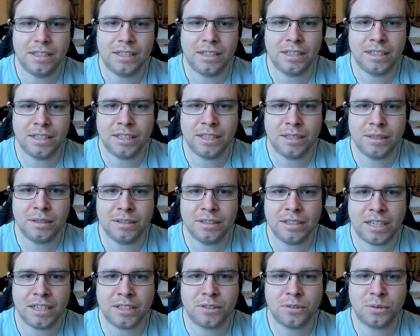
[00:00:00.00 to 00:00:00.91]
Äh,
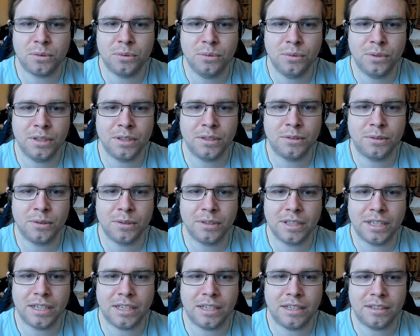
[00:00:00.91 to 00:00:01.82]

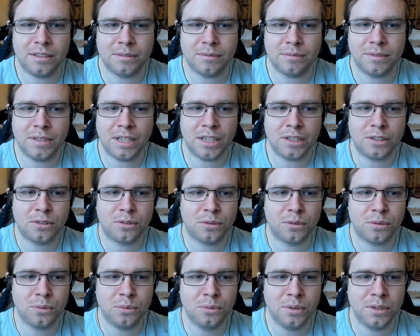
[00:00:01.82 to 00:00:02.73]
Naturdünger,
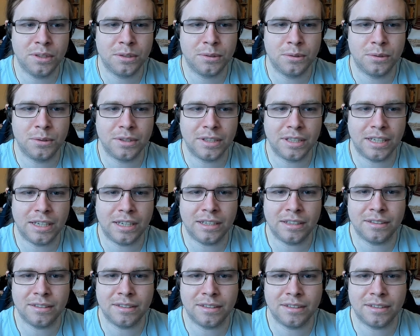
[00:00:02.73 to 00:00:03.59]
Naturdünger.